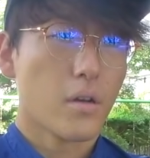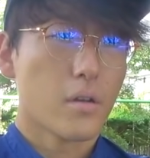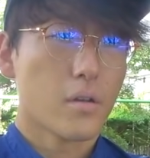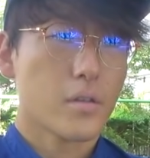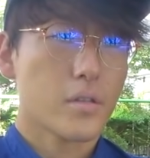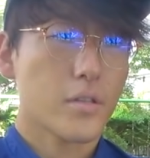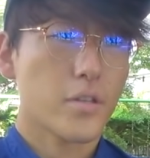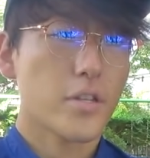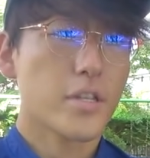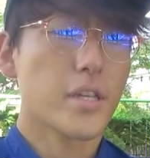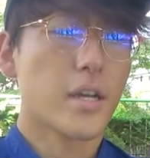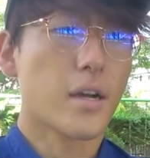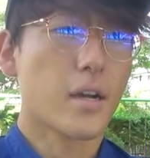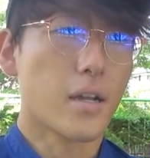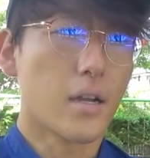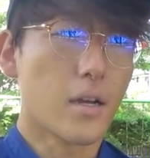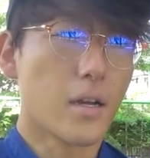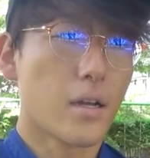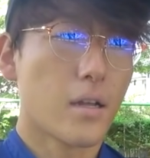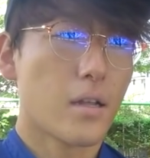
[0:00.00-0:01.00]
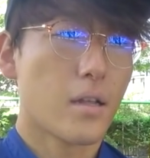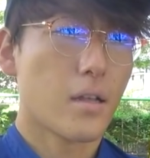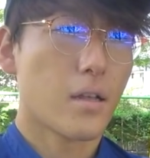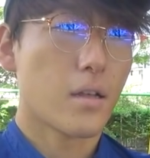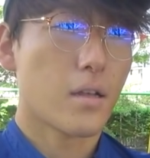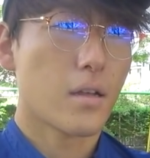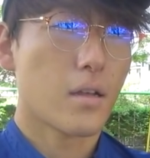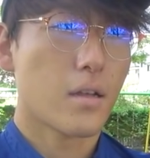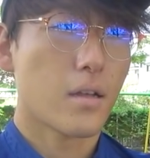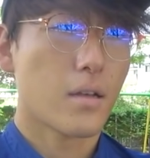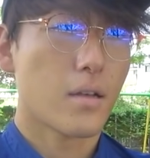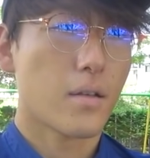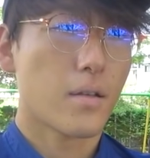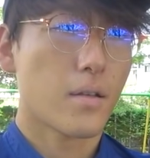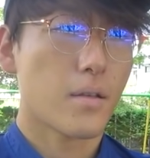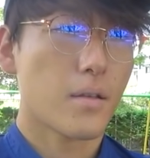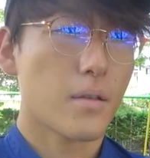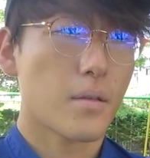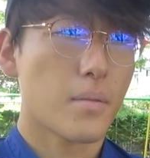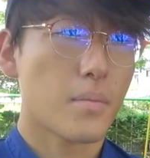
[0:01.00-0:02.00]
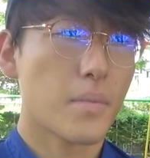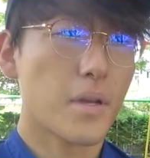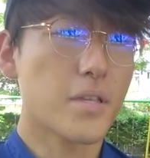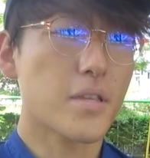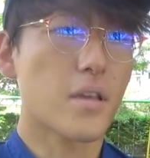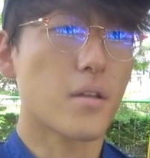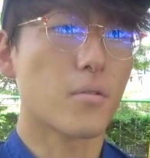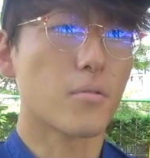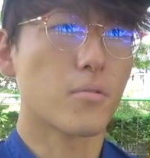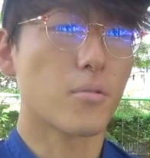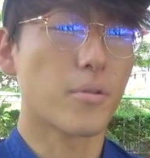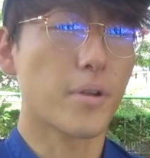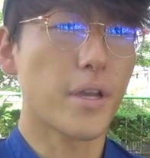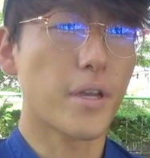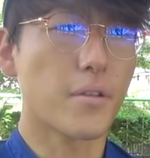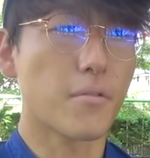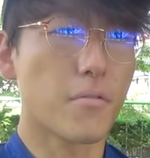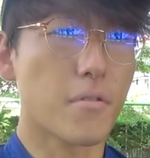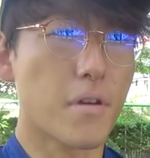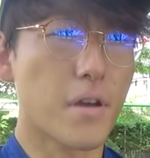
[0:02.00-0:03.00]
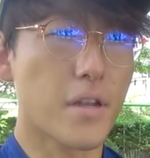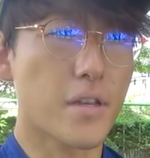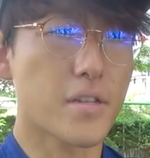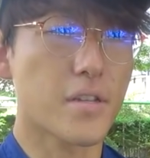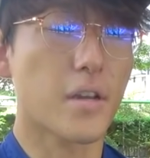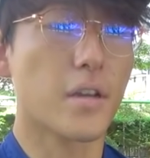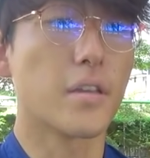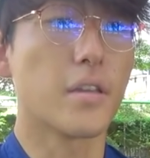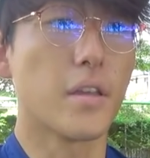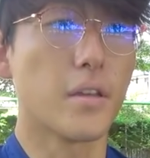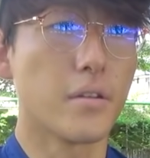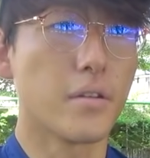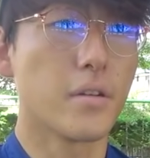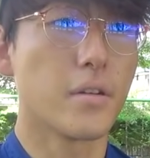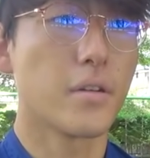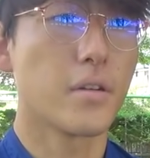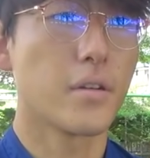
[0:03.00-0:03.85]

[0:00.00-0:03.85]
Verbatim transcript: 水さんからマサのトレードの話が来ている。